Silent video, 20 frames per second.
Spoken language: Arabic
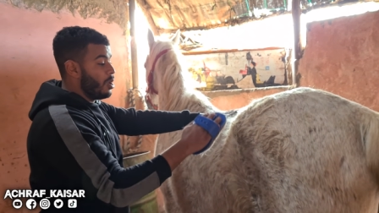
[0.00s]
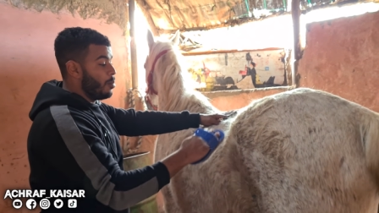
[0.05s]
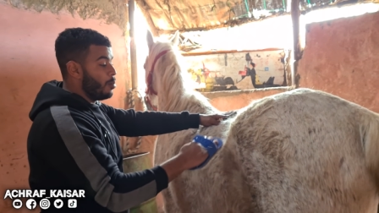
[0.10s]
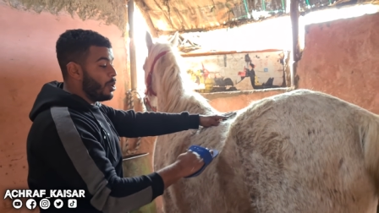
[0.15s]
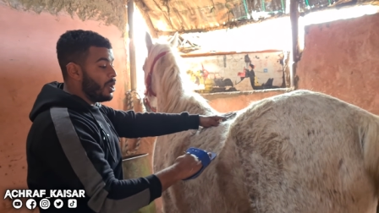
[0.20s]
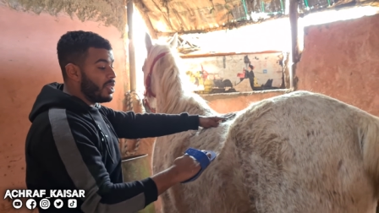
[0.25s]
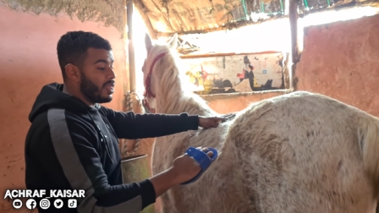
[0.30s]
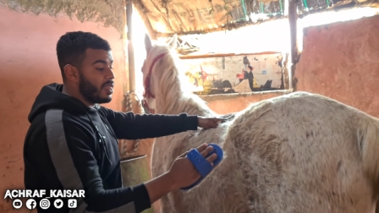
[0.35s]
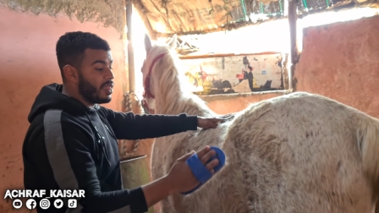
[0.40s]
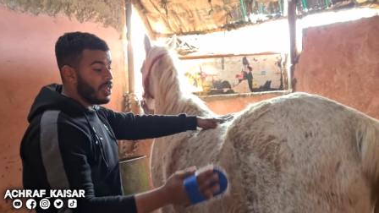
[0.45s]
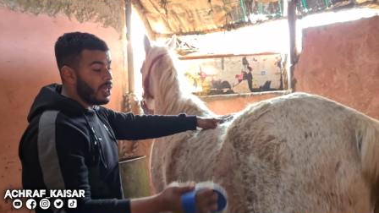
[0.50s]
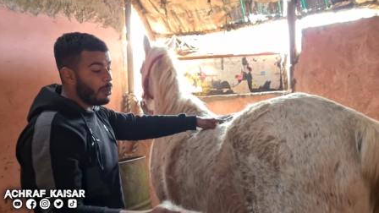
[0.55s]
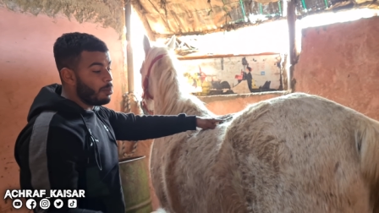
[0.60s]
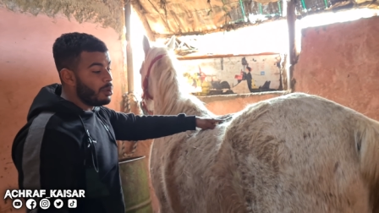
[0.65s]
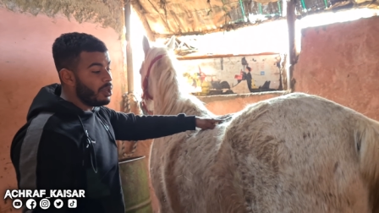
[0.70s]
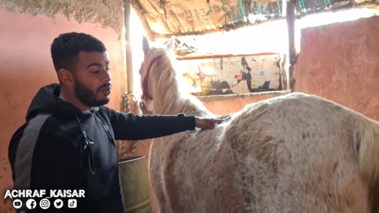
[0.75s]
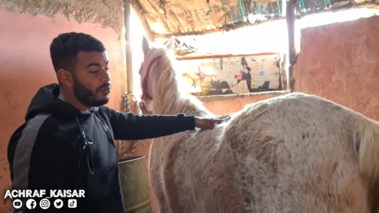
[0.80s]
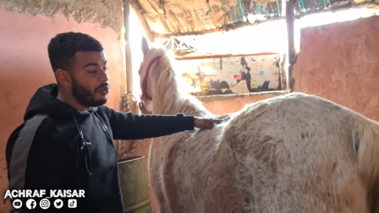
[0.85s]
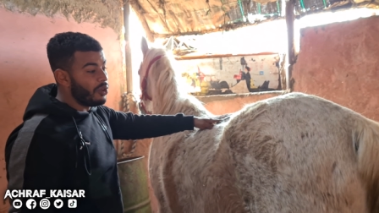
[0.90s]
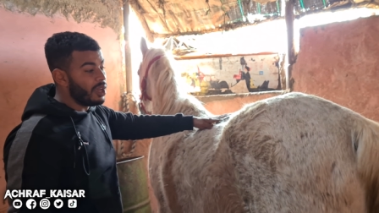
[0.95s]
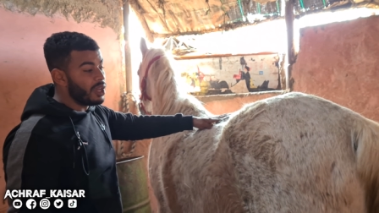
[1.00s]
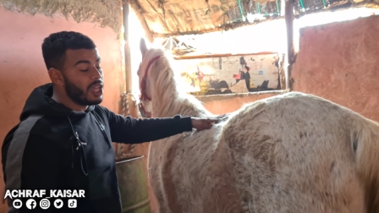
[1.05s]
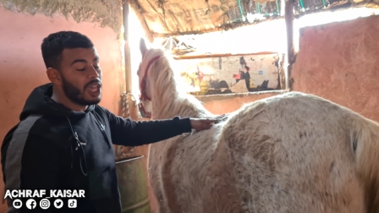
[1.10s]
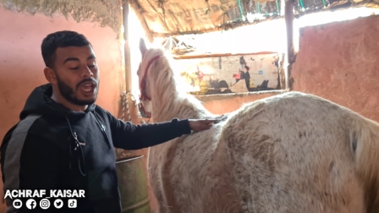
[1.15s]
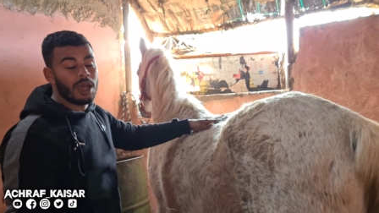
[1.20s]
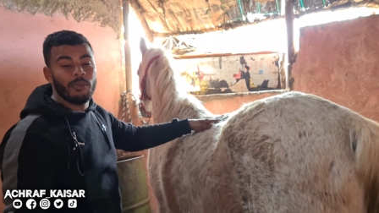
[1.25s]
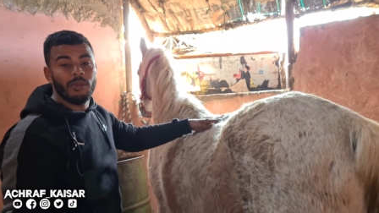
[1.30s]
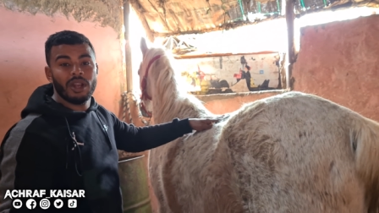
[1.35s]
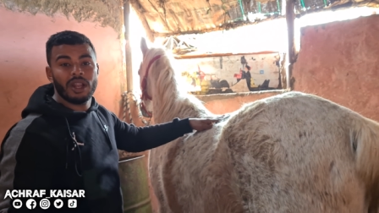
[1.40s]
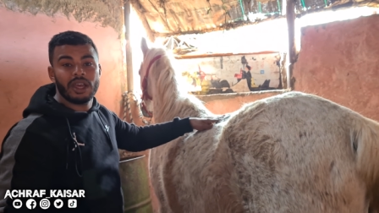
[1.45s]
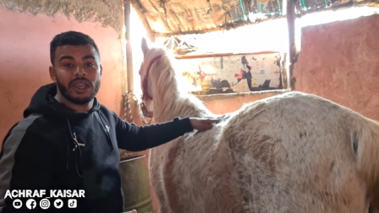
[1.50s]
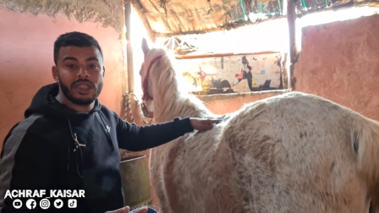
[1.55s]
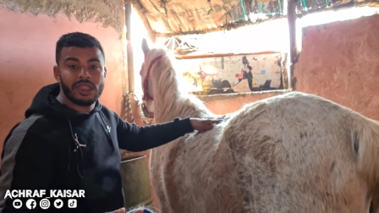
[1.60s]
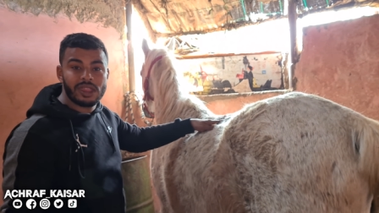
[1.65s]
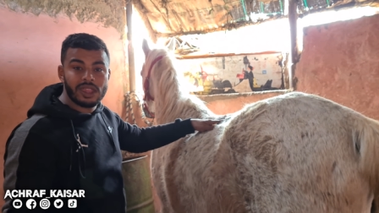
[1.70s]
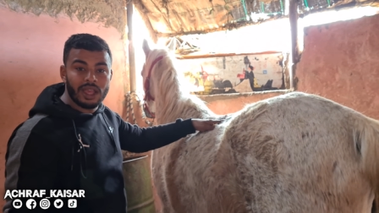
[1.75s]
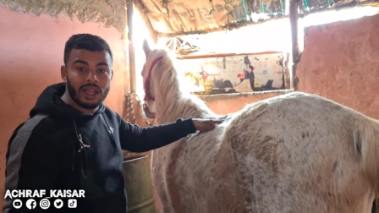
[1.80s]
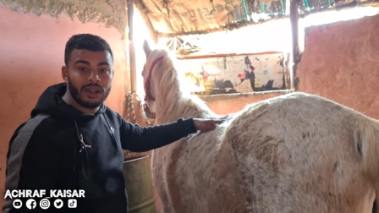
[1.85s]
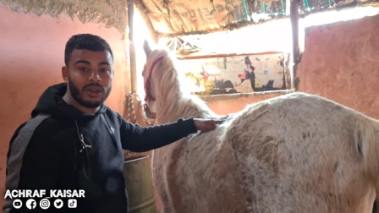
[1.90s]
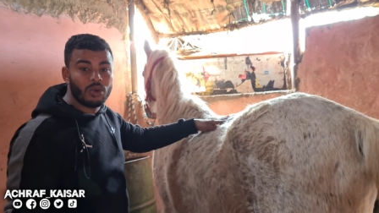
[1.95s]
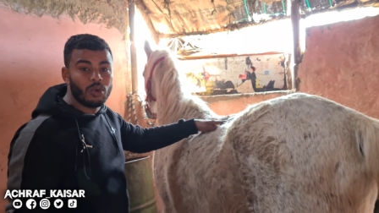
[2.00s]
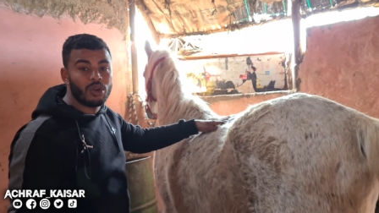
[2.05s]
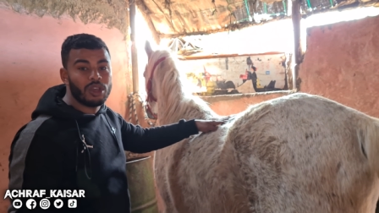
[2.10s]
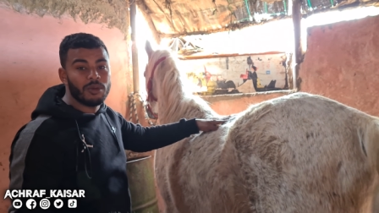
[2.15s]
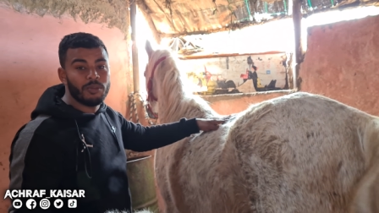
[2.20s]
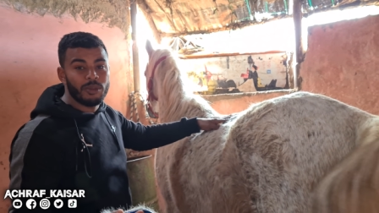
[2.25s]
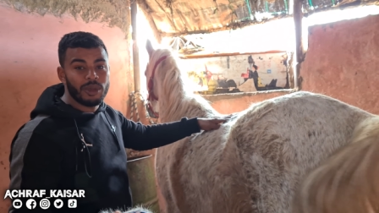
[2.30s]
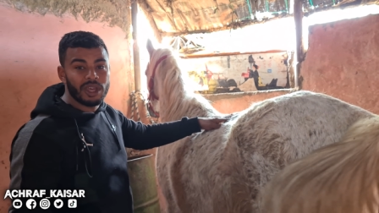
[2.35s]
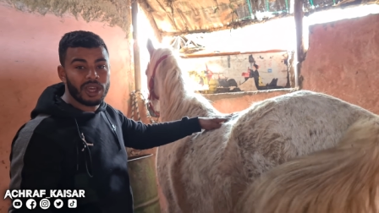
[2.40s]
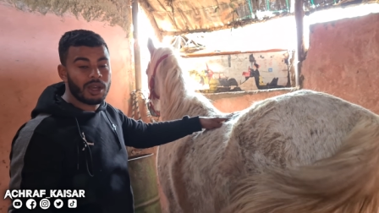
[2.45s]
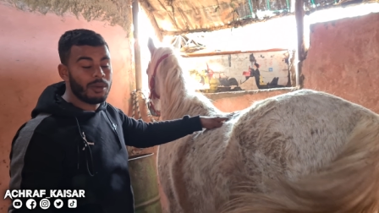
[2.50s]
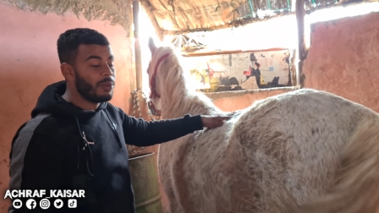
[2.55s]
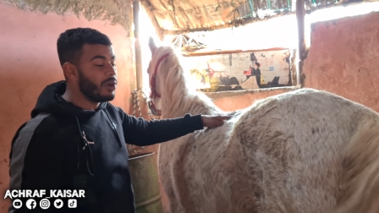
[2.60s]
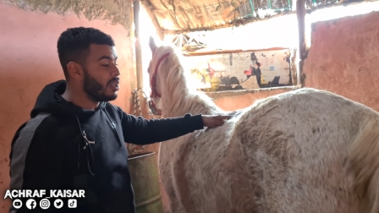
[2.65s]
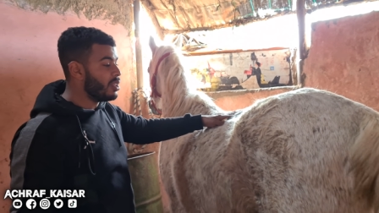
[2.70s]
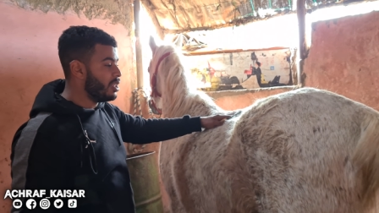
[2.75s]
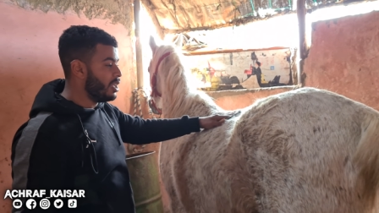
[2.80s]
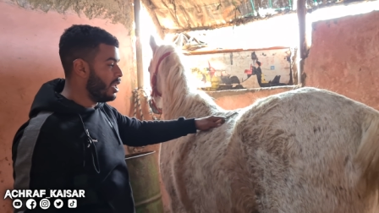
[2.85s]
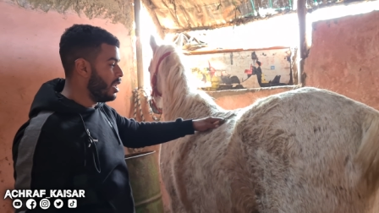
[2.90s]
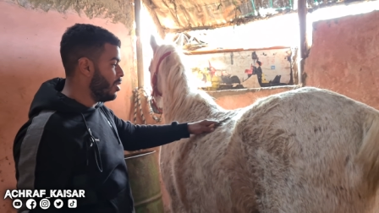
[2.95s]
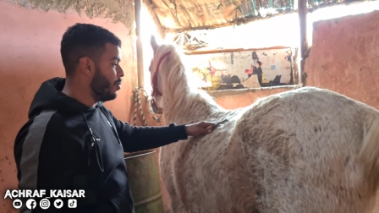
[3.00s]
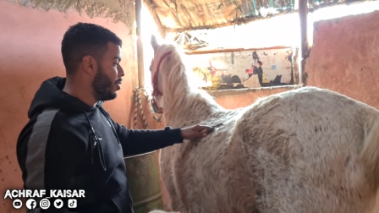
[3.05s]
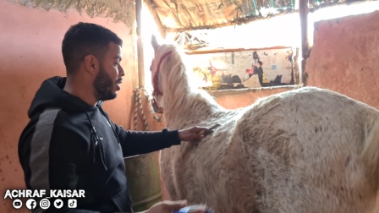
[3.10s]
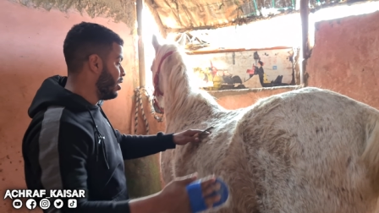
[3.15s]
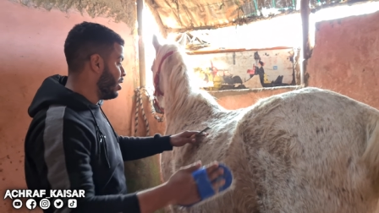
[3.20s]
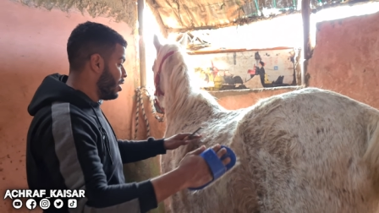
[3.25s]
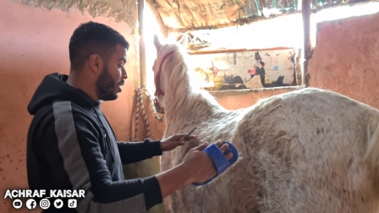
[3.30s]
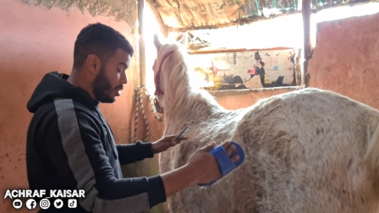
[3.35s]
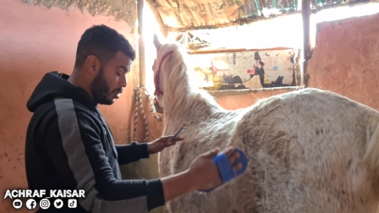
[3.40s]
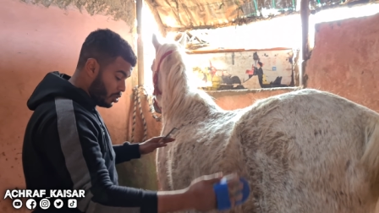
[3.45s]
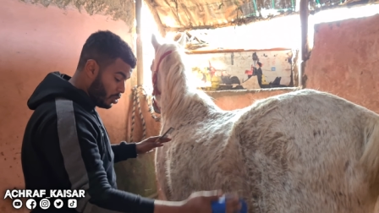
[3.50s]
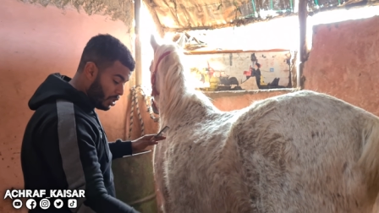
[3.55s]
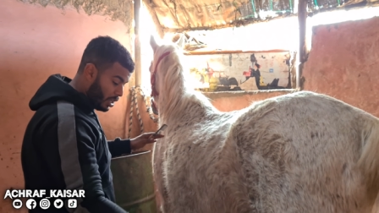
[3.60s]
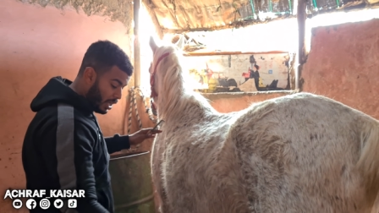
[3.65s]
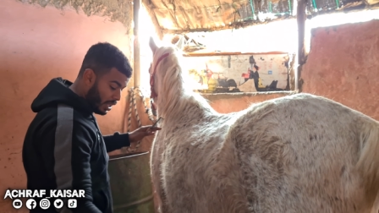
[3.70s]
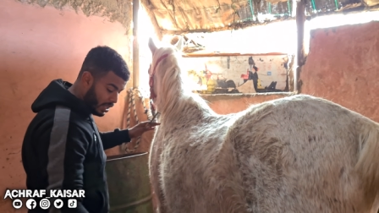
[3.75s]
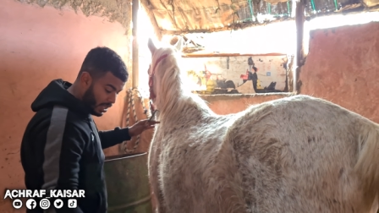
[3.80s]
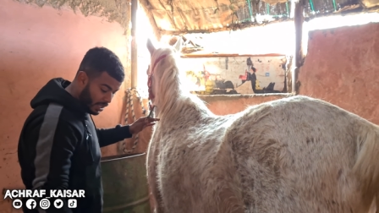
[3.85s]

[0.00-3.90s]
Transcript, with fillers: بهاد الزغب اللي فيها كامل غنستهلكوا كميه كبر ديال الماء شوف شحال